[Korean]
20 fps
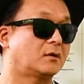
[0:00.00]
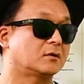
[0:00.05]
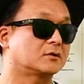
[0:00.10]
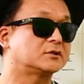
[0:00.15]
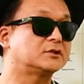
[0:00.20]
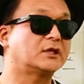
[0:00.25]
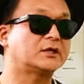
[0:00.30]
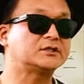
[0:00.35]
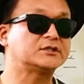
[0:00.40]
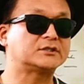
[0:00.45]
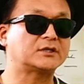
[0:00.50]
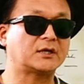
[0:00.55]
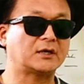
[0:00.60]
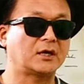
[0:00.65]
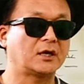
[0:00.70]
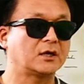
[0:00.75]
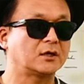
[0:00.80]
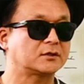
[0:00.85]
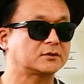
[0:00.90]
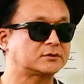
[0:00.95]
근데 이제
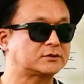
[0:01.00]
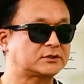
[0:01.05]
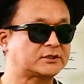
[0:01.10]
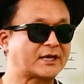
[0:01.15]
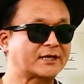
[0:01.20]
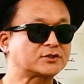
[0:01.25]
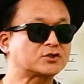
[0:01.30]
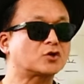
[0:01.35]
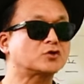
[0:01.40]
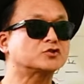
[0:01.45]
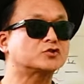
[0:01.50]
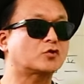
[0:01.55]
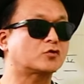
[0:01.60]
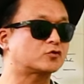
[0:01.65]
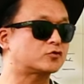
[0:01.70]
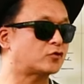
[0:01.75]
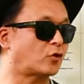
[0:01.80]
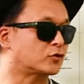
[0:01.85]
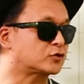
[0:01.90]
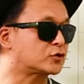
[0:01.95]

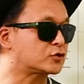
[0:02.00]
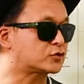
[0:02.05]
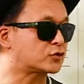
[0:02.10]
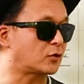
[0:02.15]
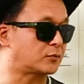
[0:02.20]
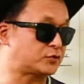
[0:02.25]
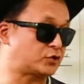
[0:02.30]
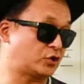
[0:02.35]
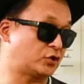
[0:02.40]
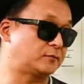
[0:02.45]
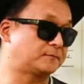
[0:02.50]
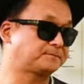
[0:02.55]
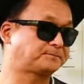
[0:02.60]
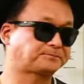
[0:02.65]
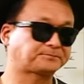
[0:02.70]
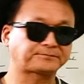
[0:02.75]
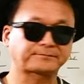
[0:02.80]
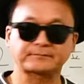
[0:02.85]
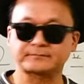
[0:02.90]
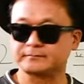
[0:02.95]
재정적으로는 어쩔 수 없죠.
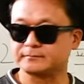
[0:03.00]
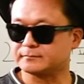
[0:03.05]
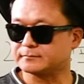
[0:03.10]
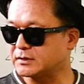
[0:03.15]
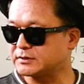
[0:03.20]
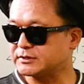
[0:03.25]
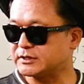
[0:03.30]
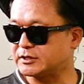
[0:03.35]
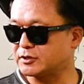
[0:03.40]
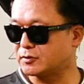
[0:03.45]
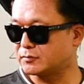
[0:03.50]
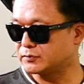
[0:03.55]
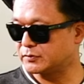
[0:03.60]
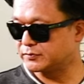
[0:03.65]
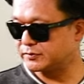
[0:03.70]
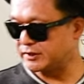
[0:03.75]
그렇죠. 이런 부분이